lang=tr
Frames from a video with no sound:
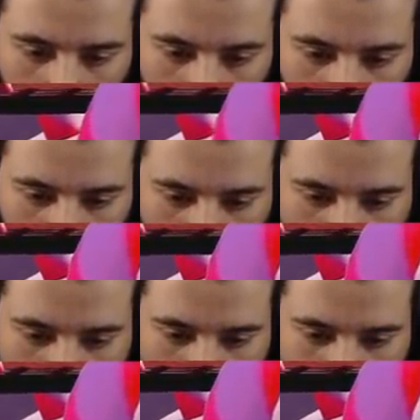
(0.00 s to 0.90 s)
Ah
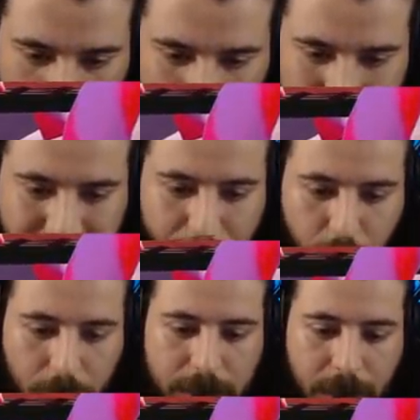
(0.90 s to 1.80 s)
be. İyi izleyin
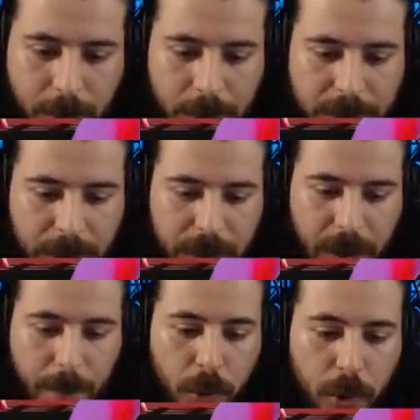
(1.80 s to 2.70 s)
burayı sevgili
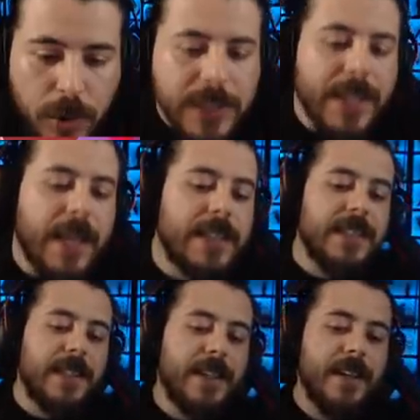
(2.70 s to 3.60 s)
izleyiciler. Buyurun size
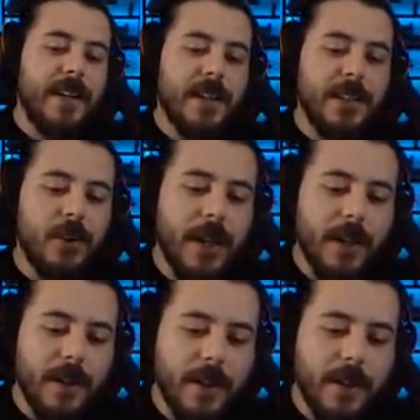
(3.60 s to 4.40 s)
gelsin. Şöyle.